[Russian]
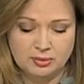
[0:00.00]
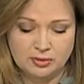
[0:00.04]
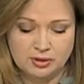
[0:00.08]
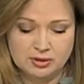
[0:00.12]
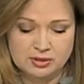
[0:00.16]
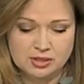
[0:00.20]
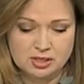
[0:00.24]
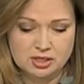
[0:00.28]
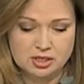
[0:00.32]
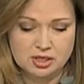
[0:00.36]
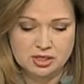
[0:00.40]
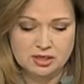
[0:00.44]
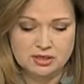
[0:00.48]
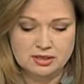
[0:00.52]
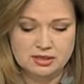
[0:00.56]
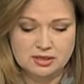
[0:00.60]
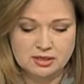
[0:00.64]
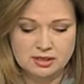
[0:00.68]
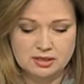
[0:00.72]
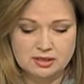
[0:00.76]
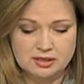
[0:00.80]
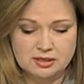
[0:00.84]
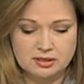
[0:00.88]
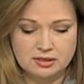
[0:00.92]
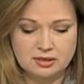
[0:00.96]
произошли за
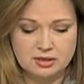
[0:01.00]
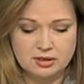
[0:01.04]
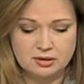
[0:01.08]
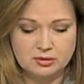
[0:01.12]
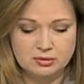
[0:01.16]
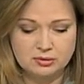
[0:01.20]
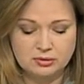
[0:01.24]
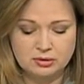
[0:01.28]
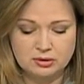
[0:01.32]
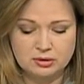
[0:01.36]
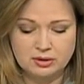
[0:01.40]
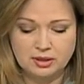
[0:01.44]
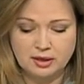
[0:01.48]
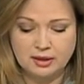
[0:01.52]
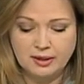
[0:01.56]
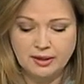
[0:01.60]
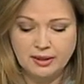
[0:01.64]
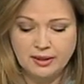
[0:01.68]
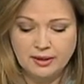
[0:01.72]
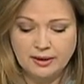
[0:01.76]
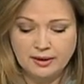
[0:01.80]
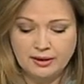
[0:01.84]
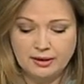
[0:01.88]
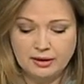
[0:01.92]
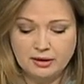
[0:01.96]
эти три года.
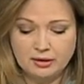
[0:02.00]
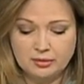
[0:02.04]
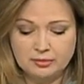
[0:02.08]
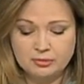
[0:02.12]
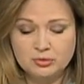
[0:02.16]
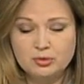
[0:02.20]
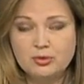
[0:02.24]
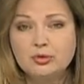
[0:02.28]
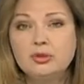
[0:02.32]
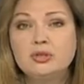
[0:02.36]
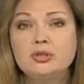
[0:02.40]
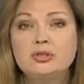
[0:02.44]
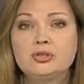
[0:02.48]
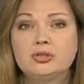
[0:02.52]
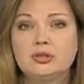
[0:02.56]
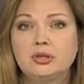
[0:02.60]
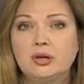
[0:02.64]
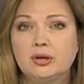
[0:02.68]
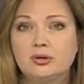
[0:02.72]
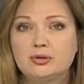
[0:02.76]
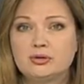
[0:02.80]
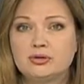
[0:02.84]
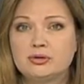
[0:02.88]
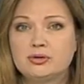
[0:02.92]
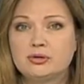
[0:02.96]
А, многие
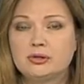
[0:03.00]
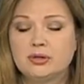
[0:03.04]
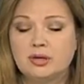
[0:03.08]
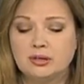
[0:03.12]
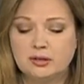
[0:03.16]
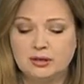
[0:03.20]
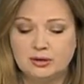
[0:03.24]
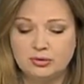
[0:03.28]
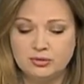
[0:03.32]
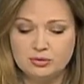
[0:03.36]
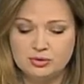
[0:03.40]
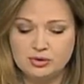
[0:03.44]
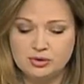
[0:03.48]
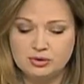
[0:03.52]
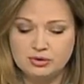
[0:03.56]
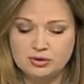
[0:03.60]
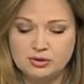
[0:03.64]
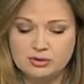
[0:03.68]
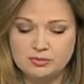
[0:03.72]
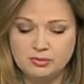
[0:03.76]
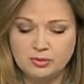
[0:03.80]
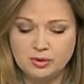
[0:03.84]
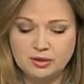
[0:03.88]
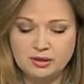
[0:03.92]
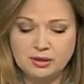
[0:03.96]
считают, что страна очень
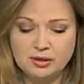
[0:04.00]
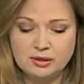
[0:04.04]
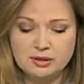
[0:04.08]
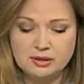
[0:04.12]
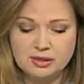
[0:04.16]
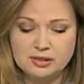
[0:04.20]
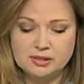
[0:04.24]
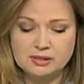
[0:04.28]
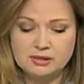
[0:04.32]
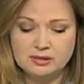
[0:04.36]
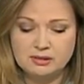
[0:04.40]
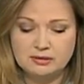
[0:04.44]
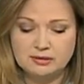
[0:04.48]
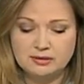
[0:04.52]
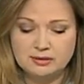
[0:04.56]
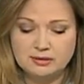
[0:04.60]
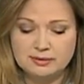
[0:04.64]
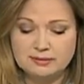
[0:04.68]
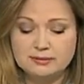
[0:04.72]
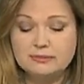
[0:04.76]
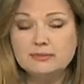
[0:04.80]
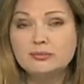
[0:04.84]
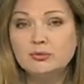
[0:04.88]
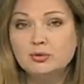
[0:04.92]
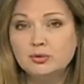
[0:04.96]
изменилась.
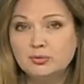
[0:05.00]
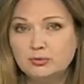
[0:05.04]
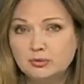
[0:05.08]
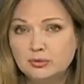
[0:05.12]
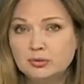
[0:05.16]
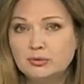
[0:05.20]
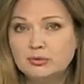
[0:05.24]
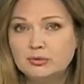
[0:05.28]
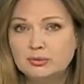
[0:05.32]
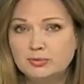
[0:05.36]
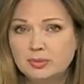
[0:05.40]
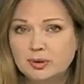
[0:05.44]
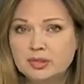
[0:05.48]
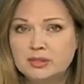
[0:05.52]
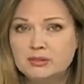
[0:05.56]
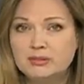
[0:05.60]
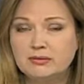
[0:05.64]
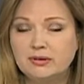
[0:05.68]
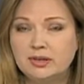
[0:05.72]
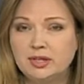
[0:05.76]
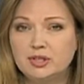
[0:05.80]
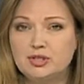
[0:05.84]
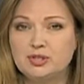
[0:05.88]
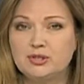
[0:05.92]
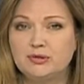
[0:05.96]
Э, ну вот
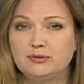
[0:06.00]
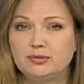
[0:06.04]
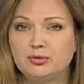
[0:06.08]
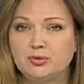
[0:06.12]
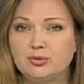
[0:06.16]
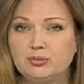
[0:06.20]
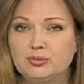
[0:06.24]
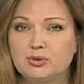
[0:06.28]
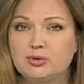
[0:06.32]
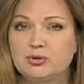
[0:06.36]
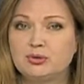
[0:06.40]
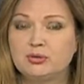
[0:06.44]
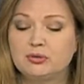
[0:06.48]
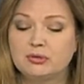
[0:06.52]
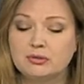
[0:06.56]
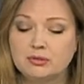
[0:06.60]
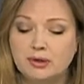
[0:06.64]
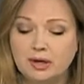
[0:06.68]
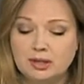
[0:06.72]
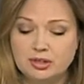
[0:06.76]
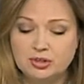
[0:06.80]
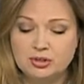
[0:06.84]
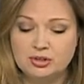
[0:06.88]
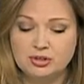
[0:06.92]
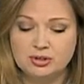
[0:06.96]
противоречие в том, что
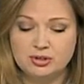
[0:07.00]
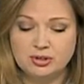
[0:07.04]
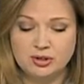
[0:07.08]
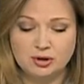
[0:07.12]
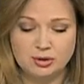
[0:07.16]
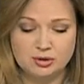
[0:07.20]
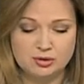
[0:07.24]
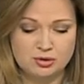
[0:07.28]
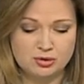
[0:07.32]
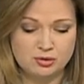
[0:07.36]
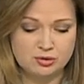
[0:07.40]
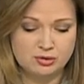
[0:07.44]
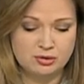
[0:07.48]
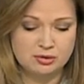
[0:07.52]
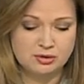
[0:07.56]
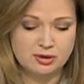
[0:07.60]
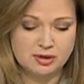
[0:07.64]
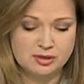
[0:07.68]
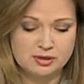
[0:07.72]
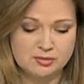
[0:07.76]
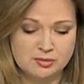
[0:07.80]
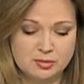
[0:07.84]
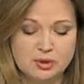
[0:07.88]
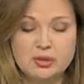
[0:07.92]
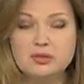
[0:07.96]
одни считают, что она
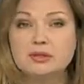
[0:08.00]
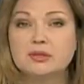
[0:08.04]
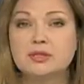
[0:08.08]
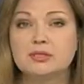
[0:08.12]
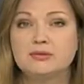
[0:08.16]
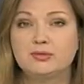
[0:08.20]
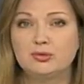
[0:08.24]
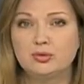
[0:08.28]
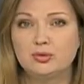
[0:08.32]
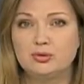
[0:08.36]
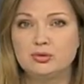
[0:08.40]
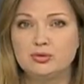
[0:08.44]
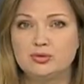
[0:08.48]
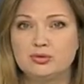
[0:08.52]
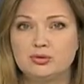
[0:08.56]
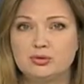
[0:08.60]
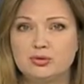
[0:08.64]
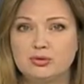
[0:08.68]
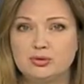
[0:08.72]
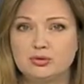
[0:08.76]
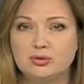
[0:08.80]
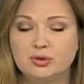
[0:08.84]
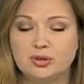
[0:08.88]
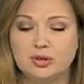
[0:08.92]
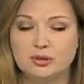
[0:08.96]
изменилась в худшую
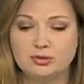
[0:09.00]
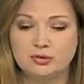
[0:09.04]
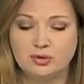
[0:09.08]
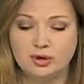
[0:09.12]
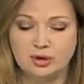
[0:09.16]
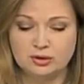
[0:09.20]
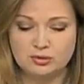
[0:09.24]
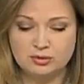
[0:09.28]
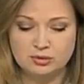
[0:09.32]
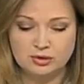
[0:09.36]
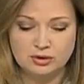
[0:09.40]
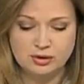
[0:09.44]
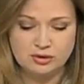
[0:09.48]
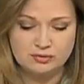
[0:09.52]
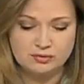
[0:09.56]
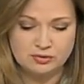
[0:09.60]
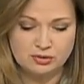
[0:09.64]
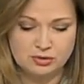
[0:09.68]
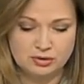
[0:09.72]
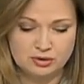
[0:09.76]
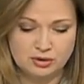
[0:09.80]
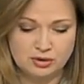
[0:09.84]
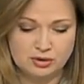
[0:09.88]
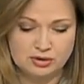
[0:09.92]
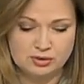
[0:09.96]
сторону, а другие
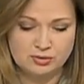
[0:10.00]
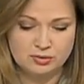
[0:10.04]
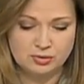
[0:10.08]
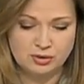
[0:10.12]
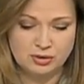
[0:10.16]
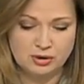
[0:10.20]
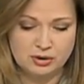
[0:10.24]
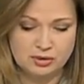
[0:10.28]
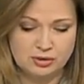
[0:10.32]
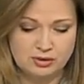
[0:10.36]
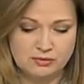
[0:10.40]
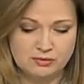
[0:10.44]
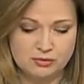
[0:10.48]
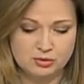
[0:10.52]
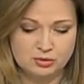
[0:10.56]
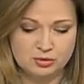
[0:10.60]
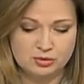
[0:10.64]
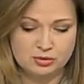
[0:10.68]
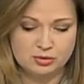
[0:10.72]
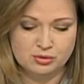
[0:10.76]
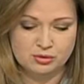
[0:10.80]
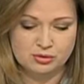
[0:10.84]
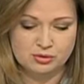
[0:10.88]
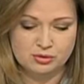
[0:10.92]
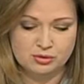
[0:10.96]
все-таки изменения в
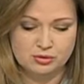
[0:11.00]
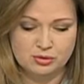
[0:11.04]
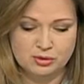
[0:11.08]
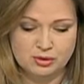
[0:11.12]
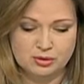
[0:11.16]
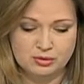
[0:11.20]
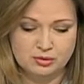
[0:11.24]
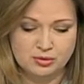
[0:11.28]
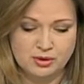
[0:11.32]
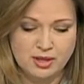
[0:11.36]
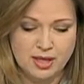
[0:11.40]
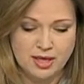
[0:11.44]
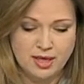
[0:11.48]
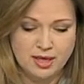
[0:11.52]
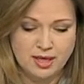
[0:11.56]
лучшую сторону